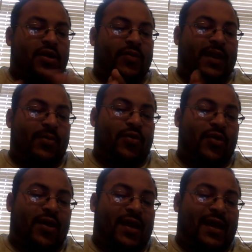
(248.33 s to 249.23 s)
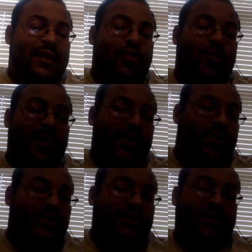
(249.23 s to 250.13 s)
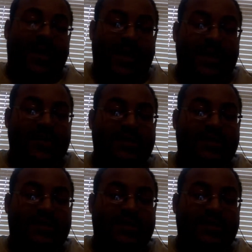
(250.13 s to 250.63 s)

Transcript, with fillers: Lo veremos el domingo si vienen.